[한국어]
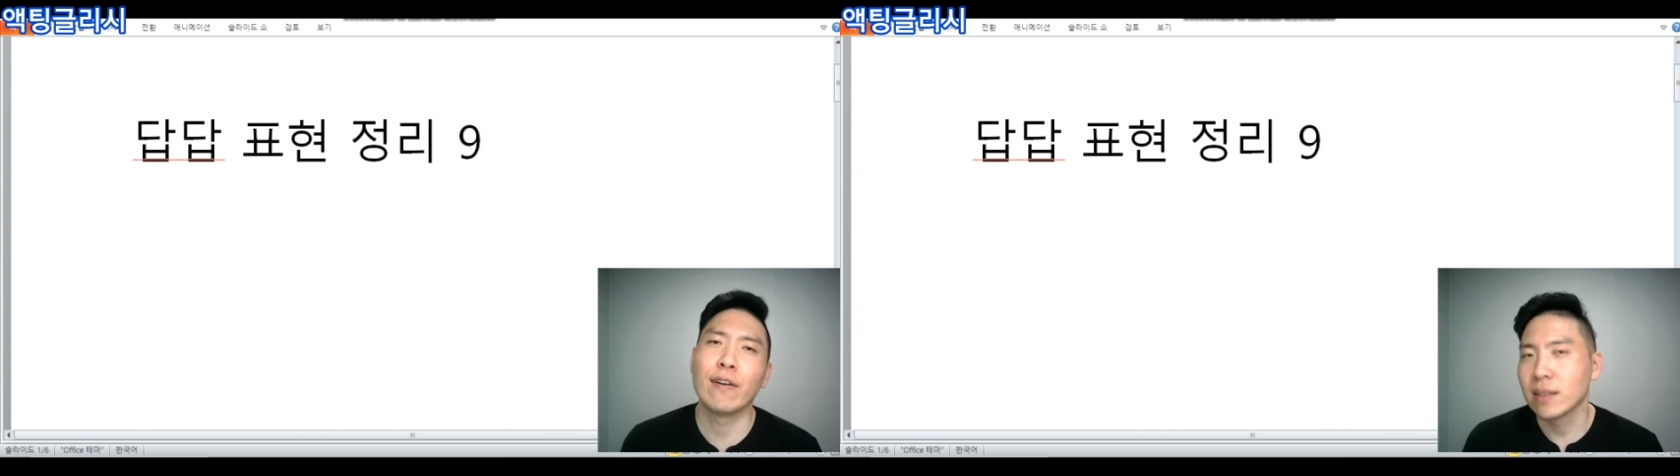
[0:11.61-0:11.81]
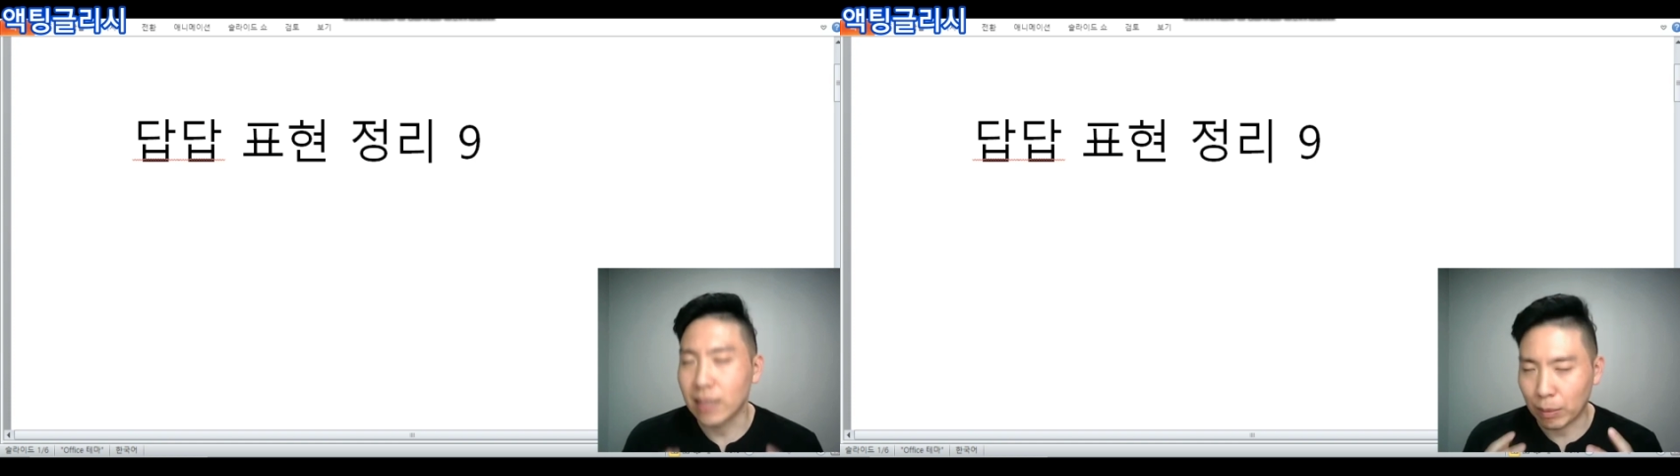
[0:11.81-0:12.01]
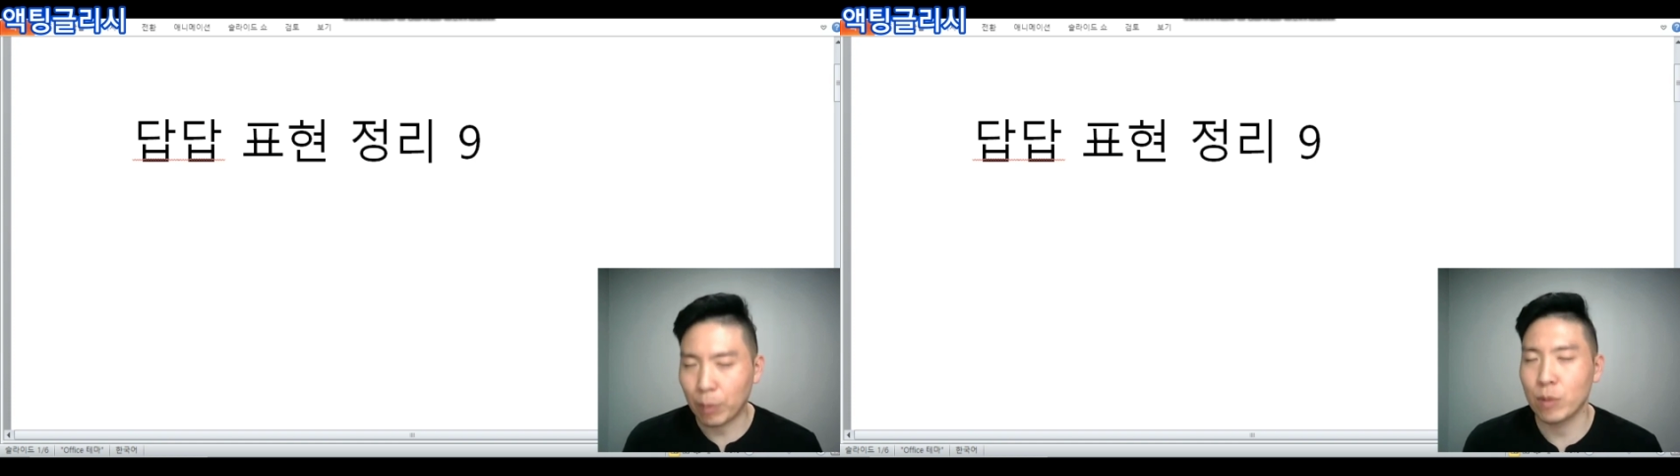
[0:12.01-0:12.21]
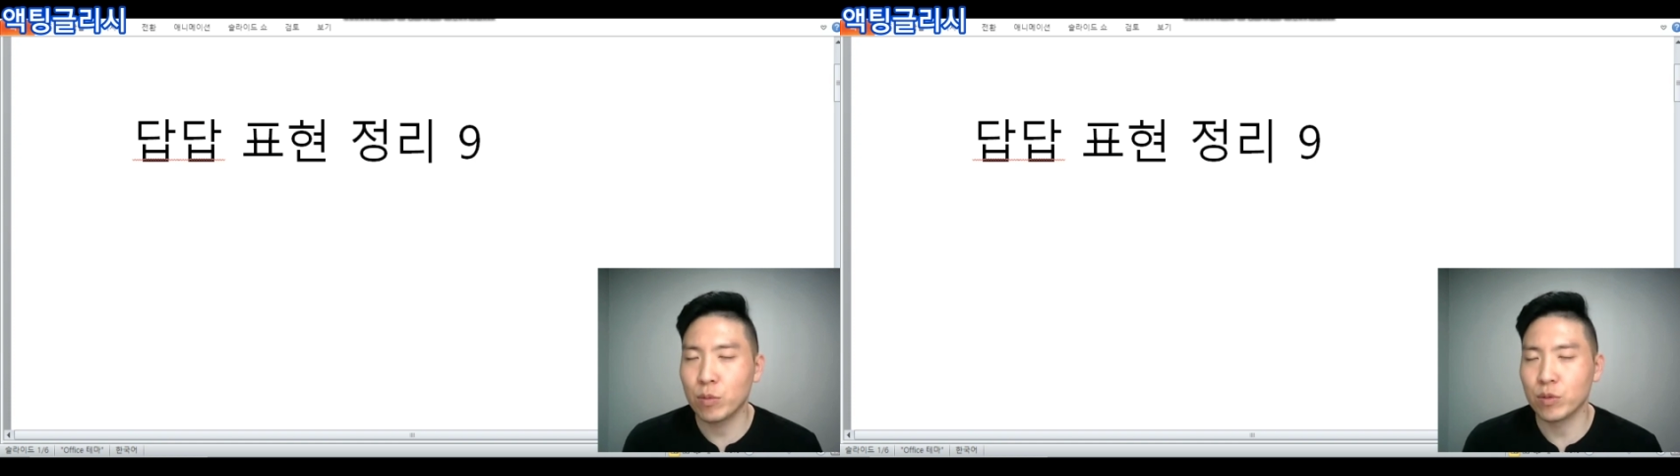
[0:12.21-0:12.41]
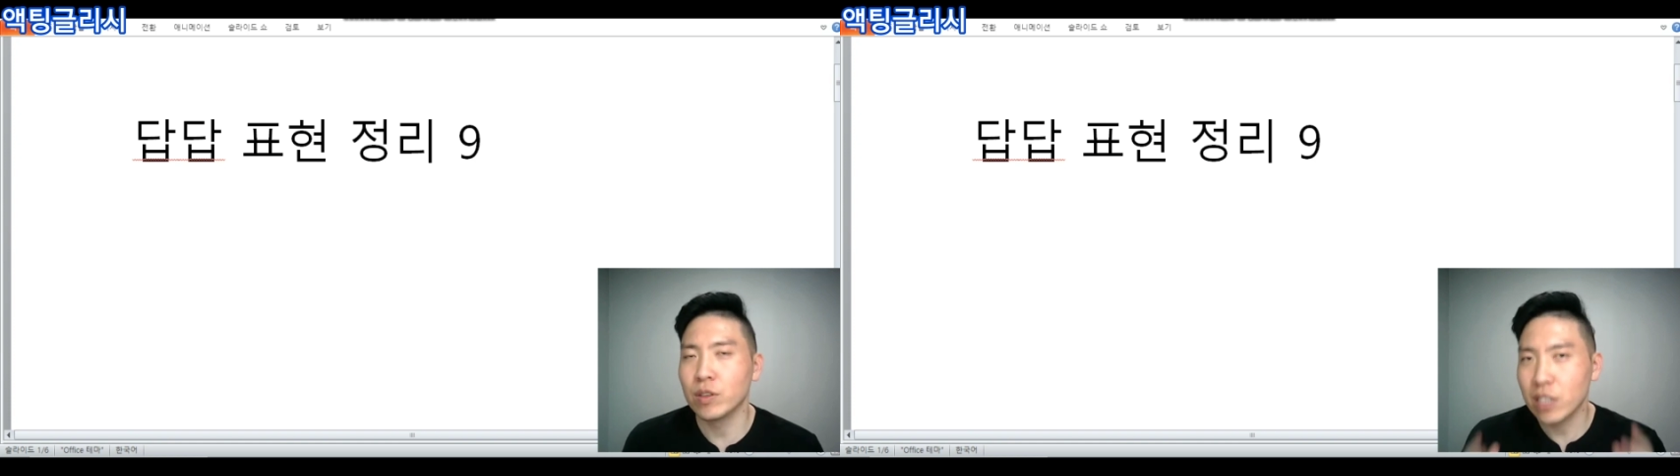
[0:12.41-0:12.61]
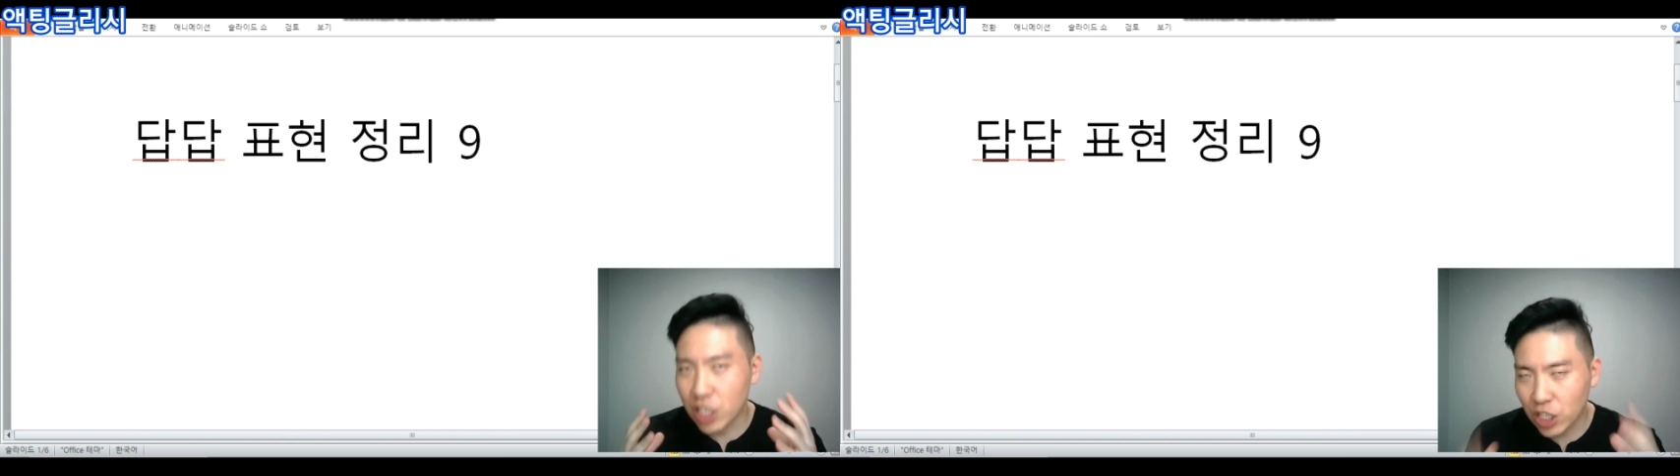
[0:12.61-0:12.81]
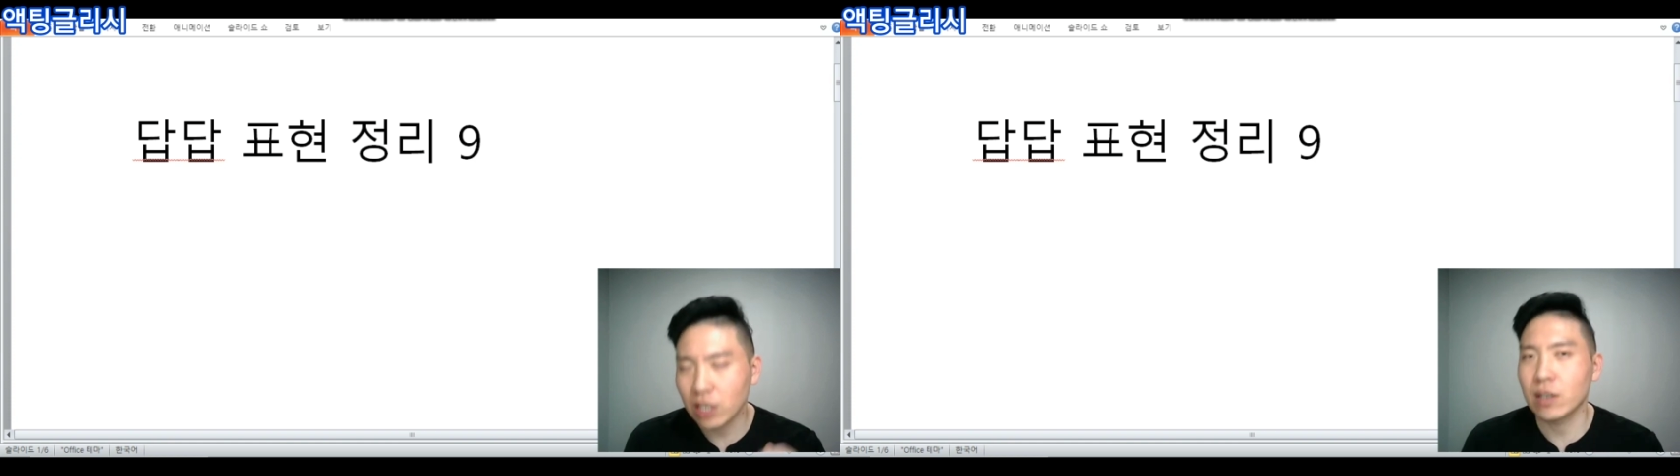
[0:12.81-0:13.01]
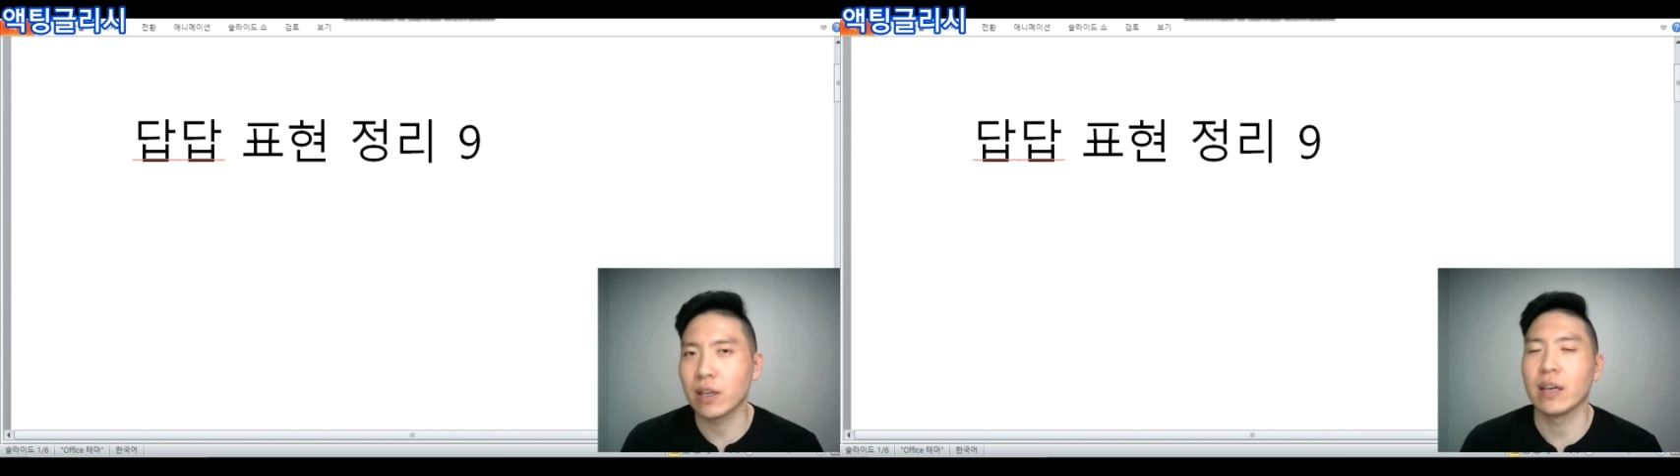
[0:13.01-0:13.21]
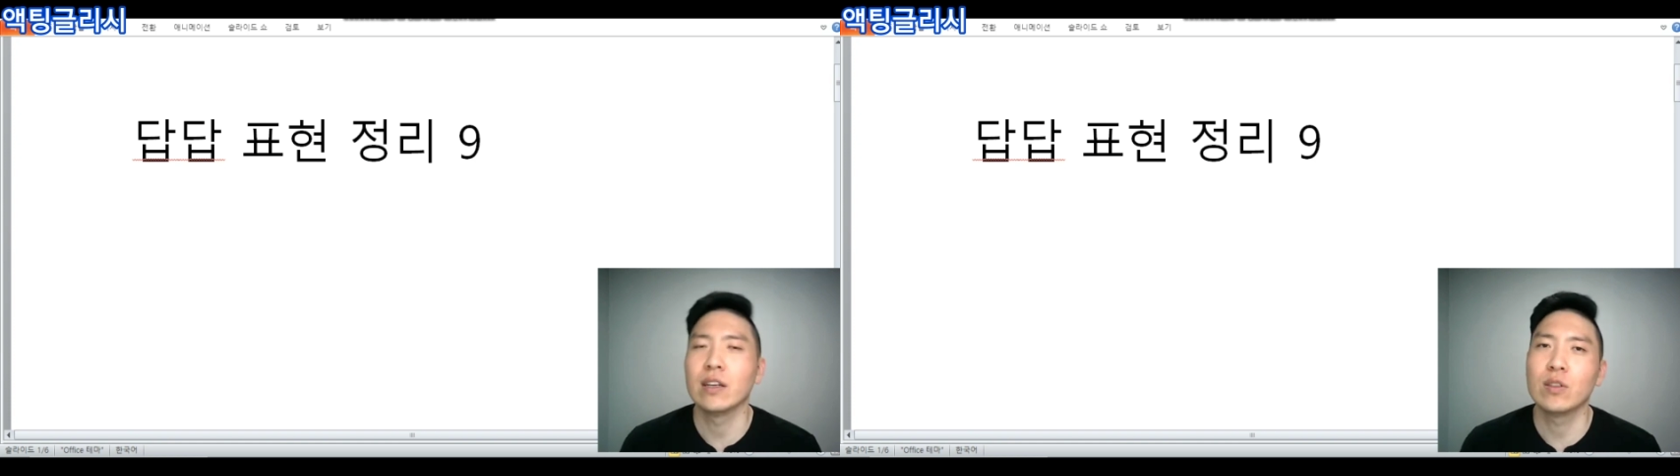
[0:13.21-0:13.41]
그 답답한 부분을 시원하게